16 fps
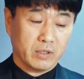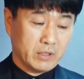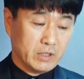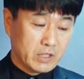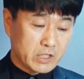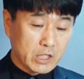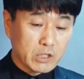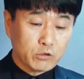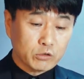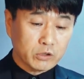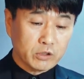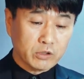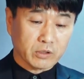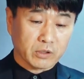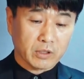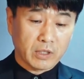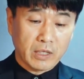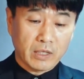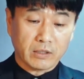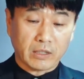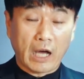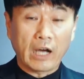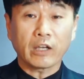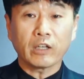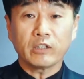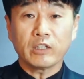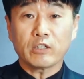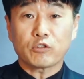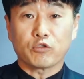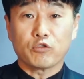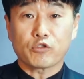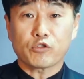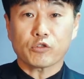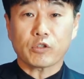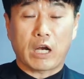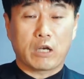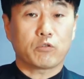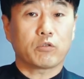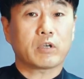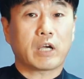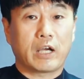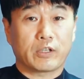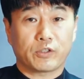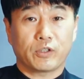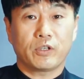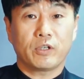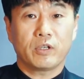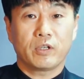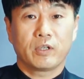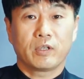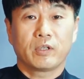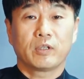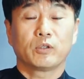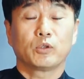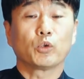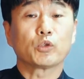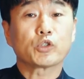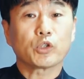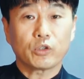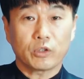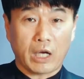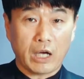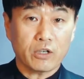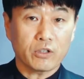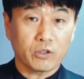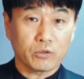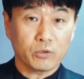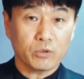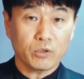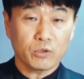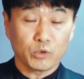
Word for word: 이 친구는 당연히 줄 알고 가서 요청을 한 거고